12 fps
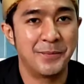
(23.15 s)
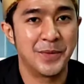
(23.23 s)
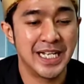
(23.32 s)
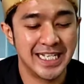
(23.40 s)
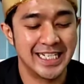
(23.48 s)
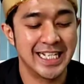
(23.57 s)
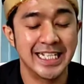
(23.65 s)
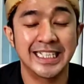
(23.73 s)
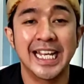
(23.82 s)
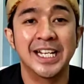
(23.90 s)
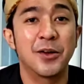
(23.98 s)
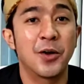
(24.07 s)
Nah, dengan
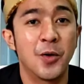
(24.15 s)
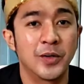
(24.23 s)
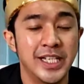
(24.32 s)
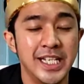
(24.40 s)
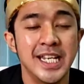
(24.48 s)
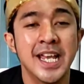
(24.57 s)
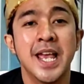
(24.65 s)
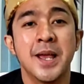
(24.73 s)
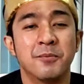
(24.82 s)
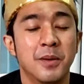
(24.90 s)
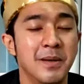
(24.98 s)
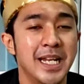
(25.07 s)
teknologi
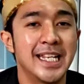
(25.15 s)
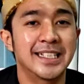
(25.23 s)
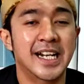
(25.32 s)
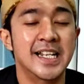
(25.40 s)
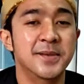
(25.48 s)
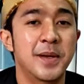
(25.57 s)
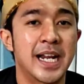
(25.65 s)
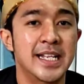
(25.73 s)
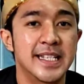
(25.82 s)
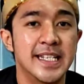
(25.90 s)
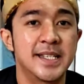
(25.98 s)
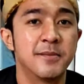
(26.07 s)
memiliki
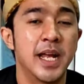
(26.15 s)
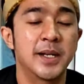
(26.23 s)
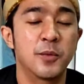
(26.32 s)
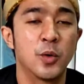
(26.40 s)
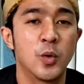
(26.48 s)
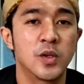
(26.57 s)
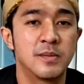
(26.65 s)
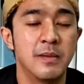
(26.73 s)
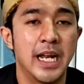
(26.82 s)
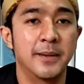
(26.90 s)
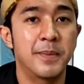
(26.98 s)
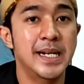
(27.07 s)
transparansi 99%